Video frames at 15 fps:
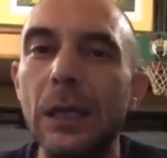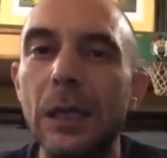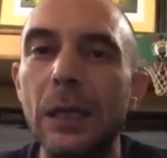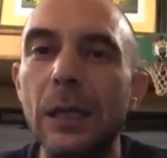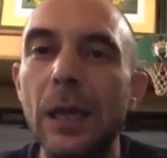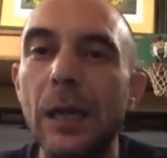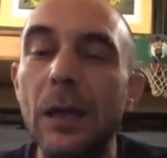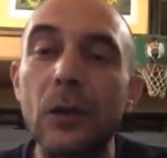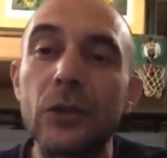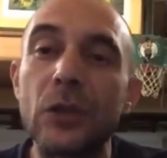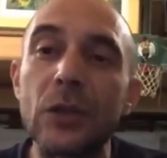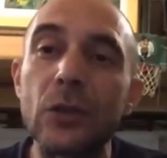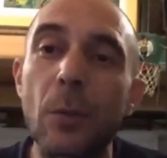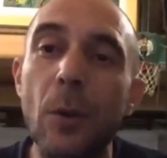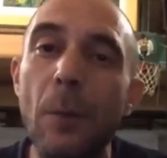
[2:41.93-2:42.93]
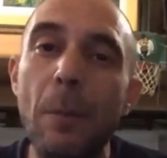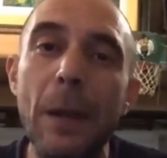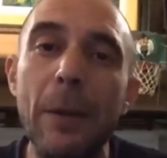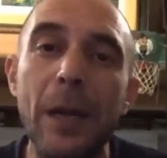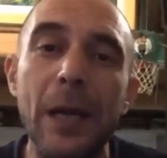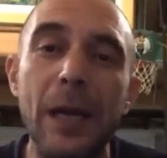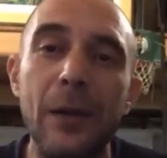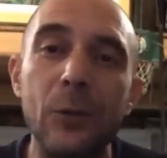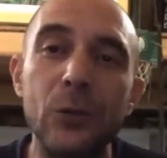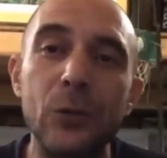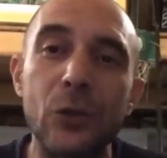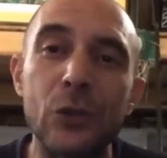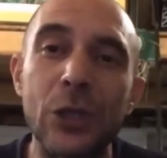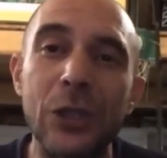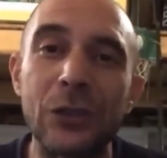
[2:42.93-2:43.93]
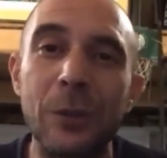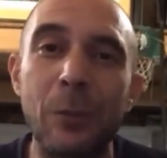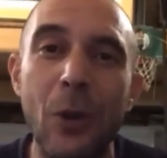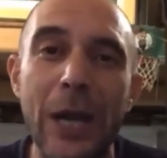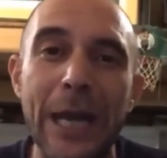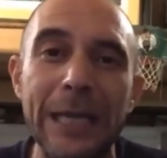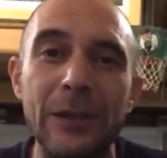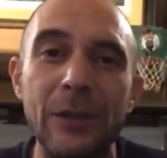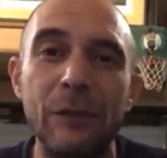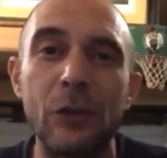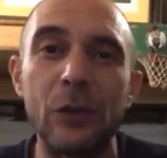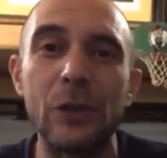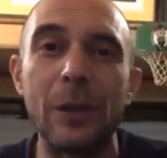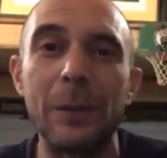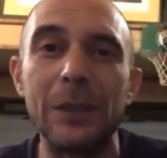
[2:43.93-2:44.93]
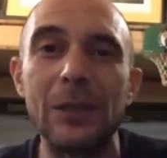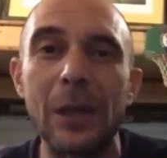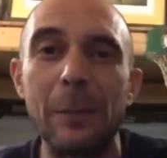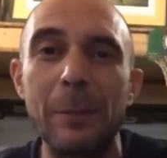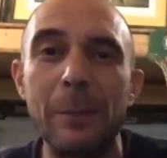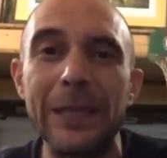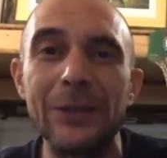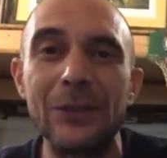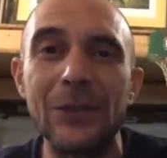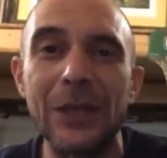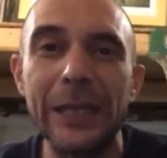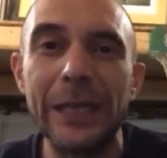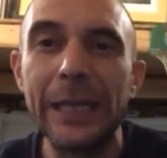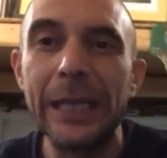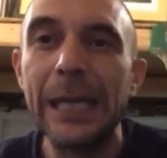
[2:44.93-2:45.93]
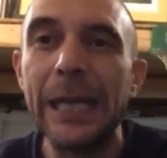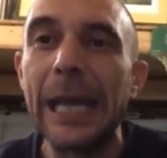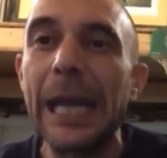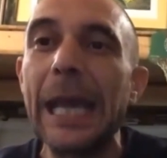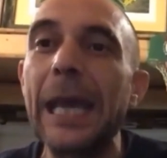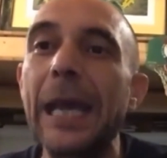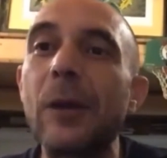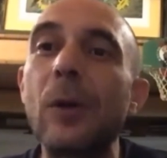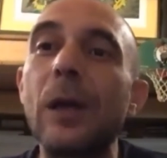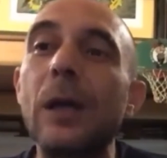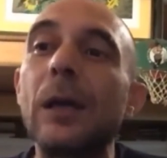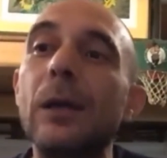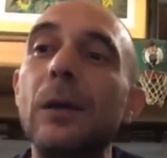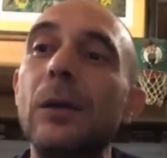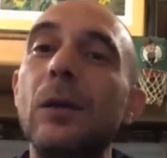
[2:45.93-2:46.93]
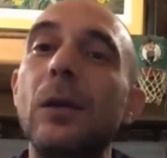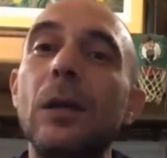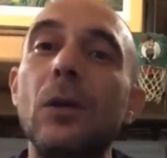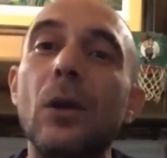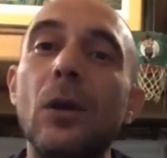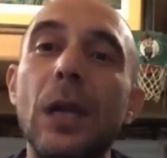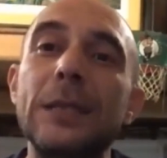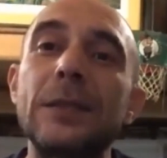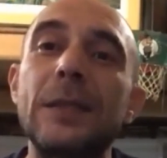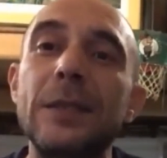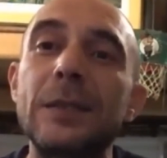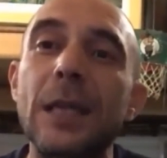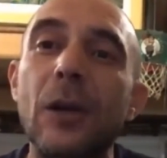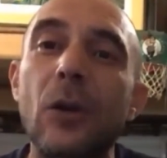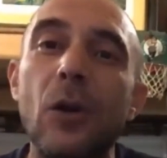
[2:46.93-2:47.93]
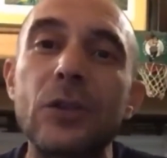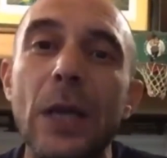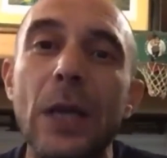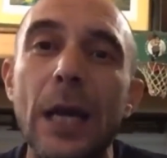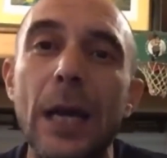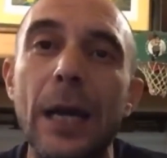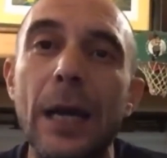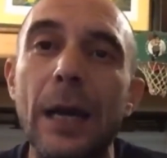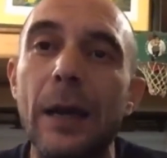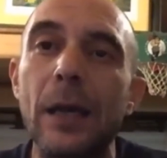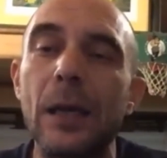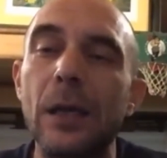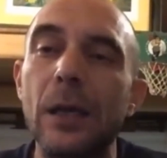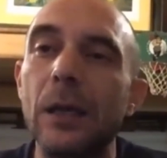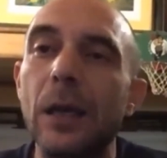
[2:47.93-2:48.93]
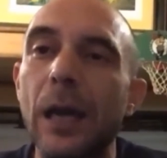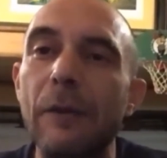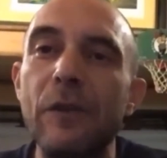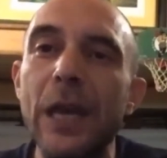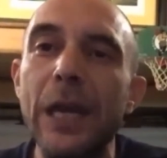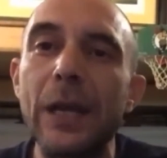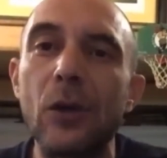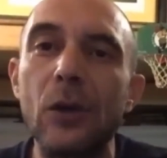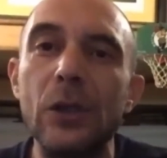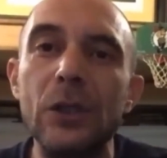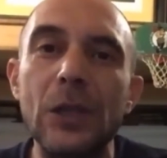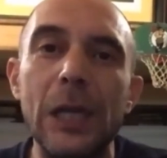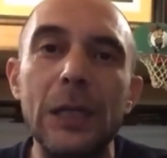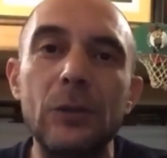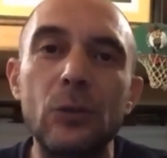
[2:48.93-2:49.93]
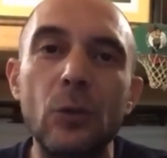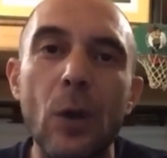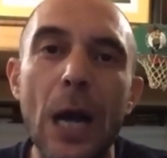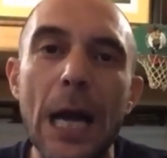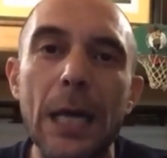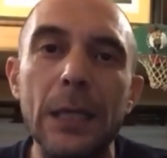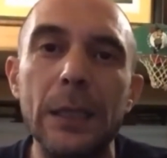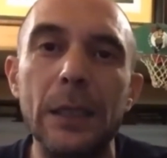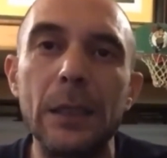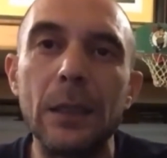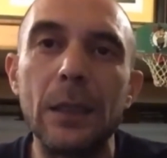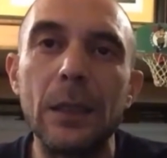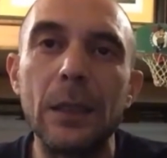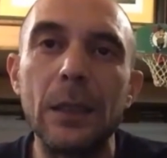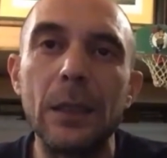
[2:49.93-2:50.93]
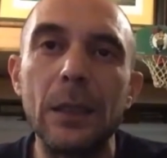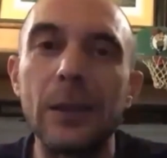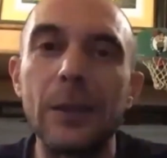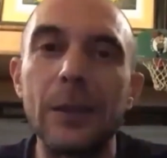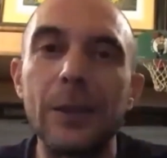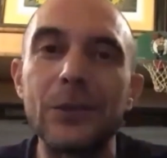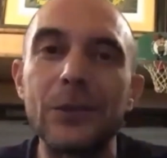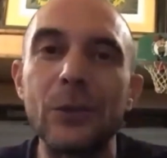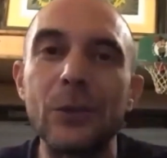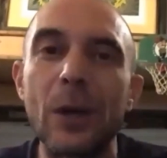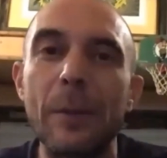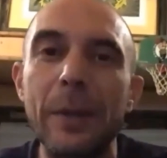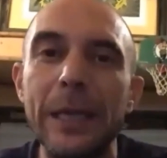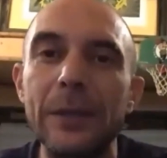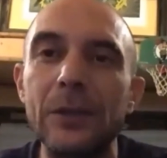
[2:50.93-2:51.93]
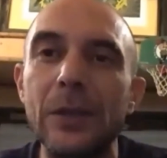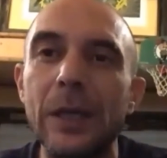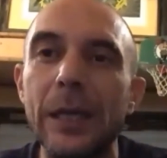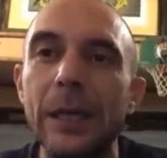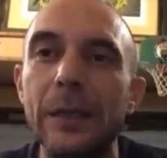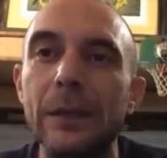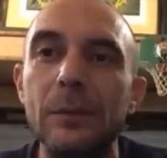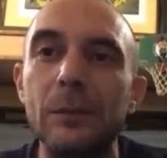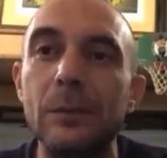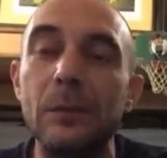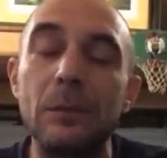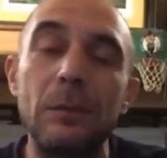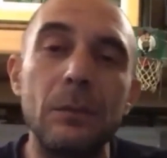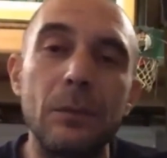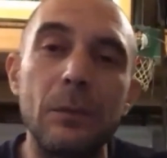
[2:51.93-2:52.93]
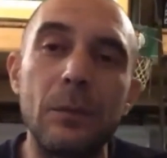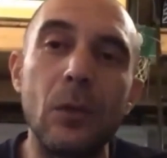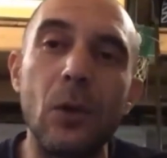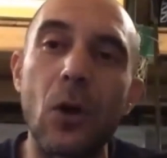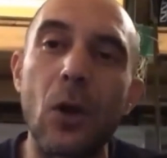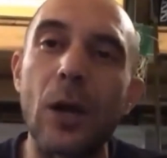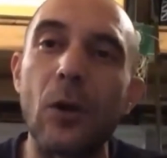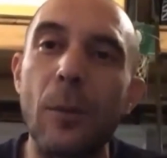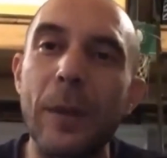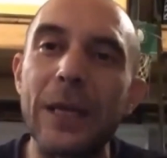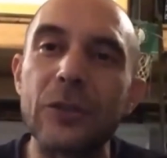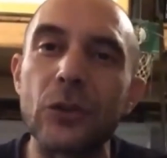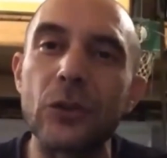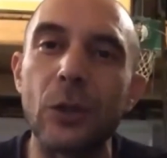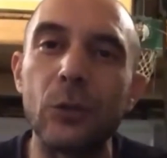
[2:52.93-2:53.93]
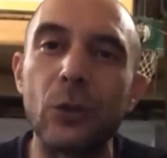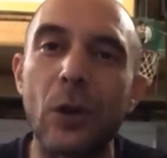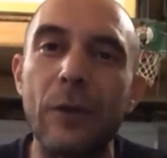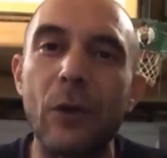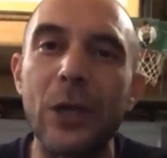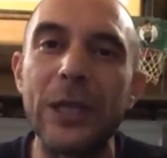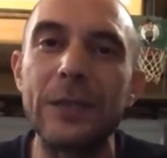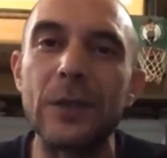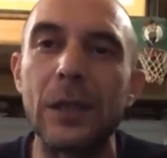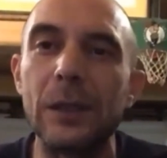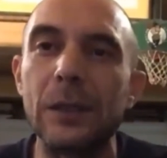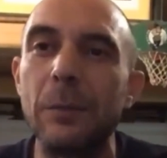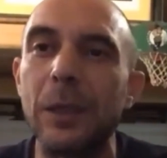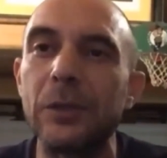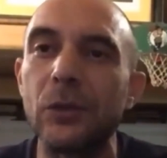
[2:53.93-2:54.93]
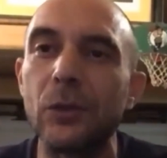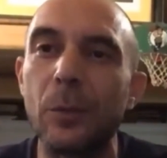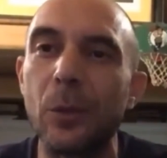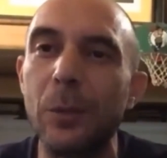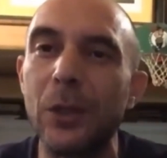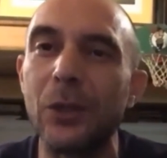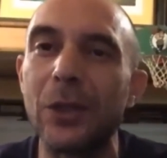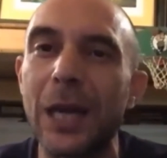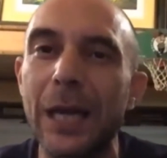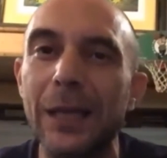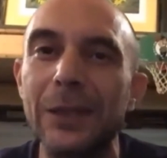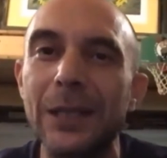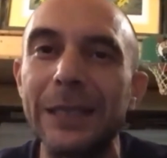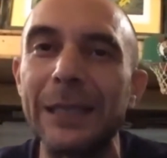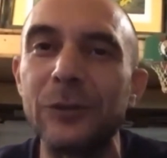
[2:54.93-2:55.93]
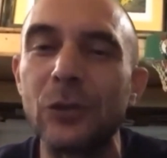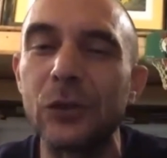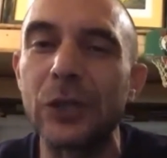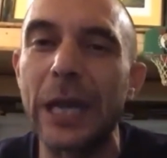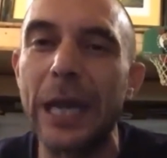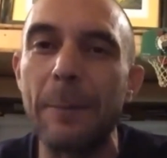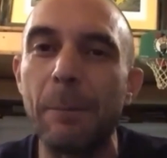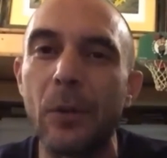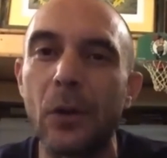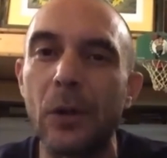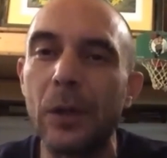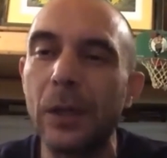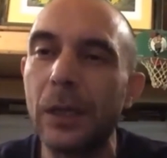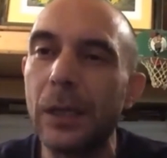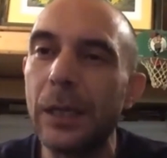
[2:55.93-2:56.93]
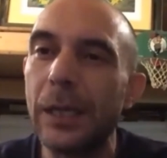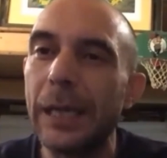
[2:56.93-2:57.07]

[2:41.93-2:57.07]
eh, che è lo stesso problema che hanno avuto certi poeti fondamentalmente. E que- lo, la stessa cosa avviene con gli intellettuali, eh, sicuramente mm, loro hanno perso autorevolezza nel dibattito pubblico da, da tanto tempo